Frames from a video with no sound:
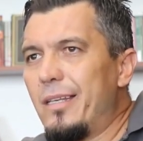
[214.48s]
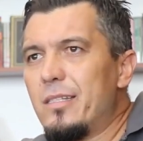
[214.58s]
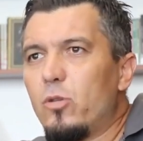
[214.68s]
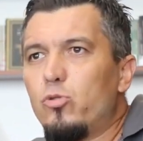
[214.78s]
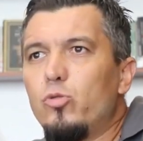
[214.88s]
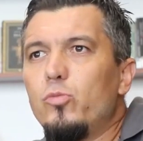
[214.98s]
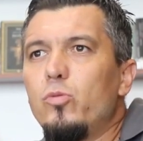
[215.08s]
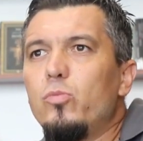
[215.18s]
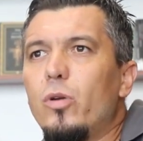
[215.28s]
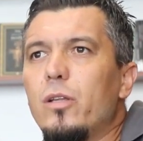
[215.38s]
Kilise
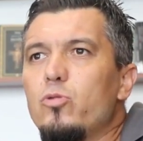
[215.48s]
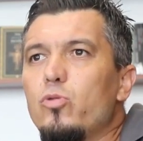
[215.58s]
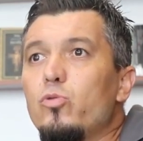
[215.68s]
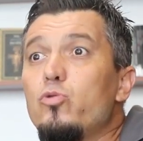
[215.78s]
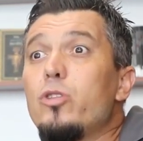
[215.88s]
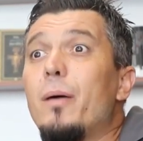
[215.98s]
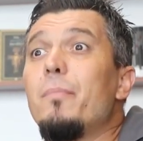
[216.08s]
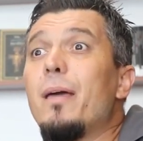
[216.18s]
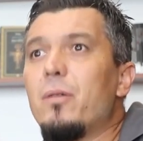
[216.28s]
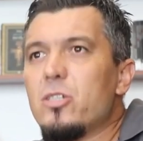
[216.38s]
kurumunun burada çok
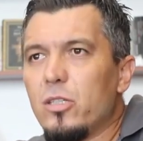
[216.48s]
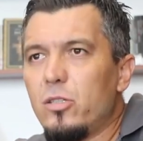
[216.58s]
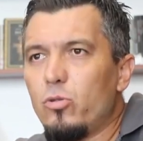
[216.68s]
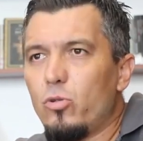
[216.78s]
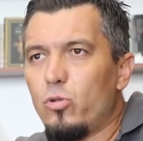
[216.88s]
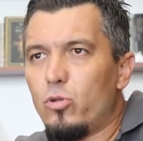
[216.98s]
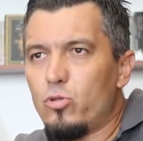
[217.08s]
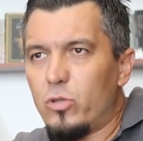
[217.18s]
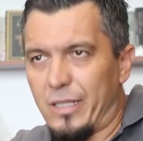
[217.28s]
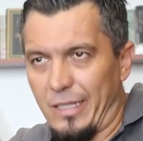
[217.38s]
güçlenmeye başladığını
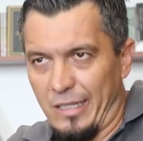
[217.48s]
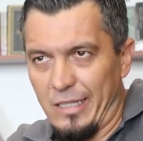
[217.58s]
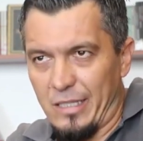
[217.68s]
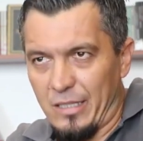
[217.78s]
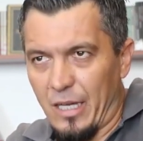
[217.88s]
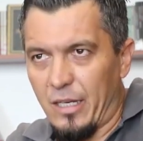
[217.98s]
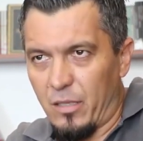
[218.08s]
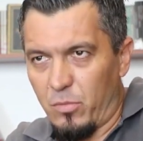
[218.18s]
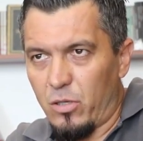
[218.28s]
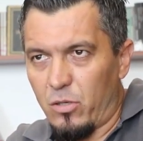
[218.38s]
görüyoruz. Kilise
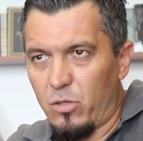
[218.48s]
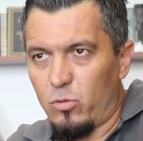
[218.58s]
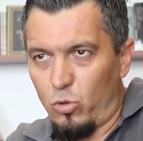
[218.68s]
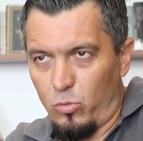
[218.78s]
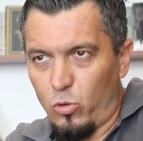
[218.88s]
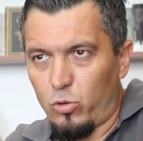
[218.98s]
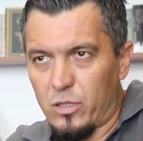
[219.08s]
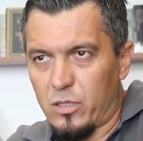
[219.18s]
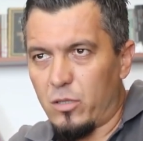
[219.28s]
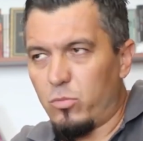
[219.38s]
tarihinde bir dönüm
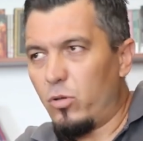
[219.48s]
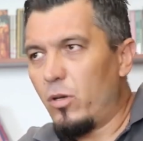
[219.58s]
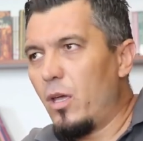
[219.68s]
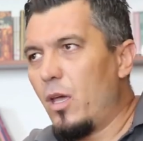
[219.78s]
noktasıdır bu.